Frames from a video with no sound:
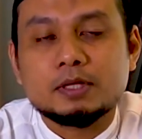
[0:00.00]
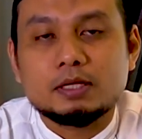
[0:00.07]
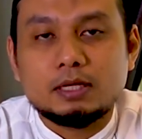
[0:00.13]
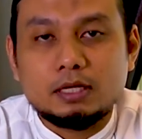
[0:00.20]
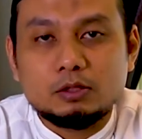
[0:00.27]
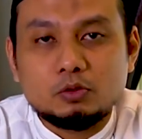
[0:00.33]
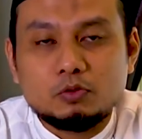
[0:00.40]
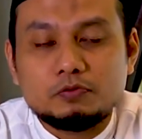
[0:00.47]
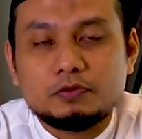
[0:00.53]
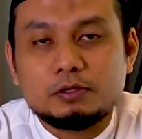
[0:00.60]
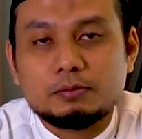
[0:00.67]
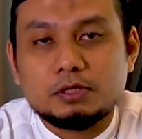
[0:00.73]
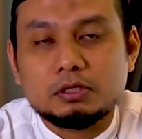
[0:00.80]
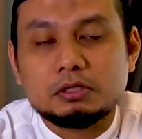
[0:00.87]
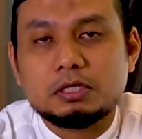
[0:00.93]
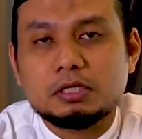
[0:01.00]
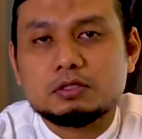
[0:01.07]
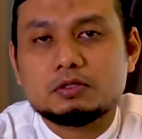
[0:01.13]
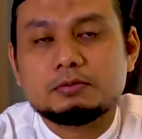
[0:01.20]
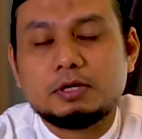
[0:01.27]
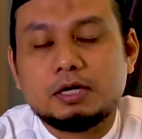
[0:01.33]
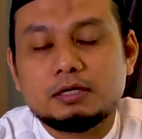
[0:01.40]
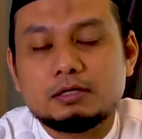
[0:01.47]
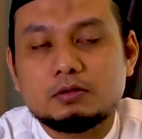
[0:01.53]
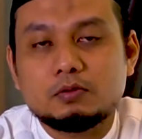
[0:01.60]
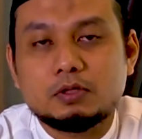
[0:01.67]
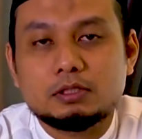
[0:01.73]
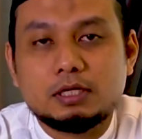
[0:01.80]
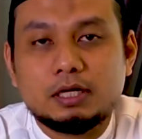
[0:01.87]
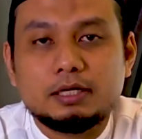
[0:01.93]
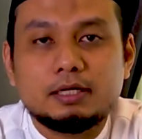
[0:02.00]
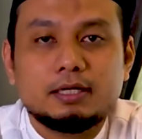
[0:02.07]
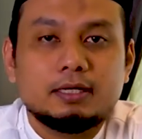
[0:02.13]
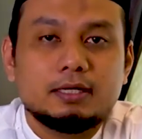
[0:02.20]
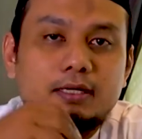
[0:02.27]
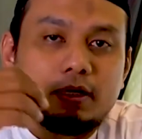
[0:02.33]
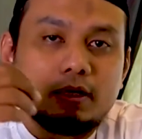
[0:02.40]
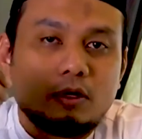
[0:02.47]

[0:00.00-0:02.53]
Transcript: yaitu firman Allah Subhanahu wa taala